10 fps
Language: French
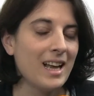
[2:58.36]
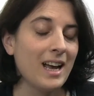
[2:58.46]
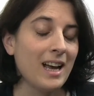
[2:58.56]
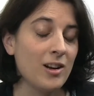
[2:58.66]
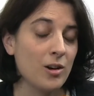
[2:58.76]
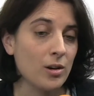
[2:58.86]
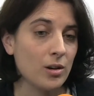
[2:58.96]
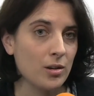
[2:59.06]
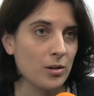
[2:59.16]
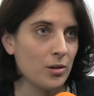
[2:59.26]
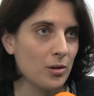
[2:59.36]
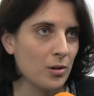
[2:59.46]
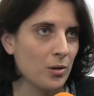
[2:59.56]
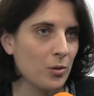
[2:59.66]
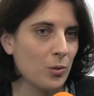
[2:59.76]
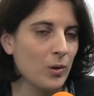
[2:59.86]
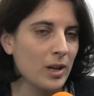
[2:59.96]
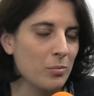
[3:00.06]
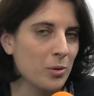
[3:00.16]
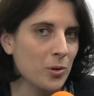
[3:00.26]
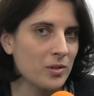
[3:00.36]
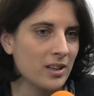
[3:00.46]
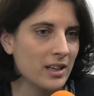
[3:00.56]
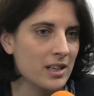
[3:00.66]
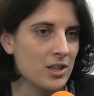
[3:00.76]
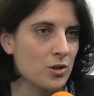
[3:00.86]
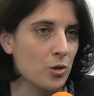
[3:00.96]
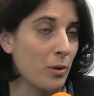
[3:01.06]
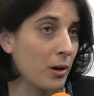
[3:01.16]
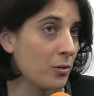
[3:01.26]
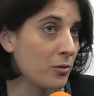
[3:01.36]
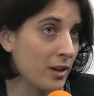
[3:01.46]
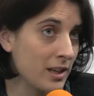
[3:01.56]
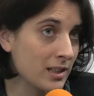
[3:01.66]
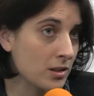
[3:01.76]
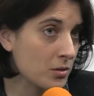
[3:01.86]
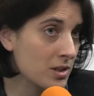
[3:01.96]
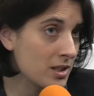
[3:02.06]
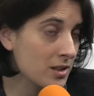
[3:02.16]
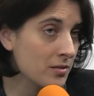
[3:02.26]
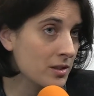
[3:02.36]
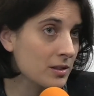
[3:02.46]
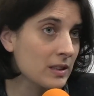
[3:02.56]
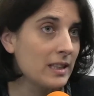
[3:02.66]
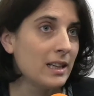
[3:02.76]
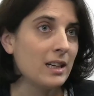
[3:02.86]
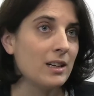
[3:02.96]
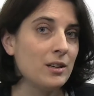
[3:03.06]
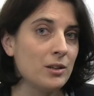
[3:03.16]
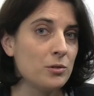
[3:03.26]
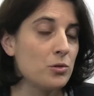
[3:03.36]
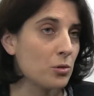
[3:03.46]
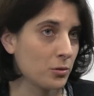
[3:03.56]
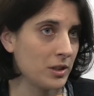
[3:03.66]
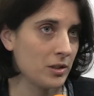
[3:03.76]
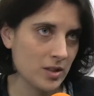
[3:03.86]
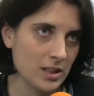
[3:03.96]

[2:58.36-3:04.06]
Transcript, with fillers: alors, euh, on les protège par une veille intensive, euh, une surveillance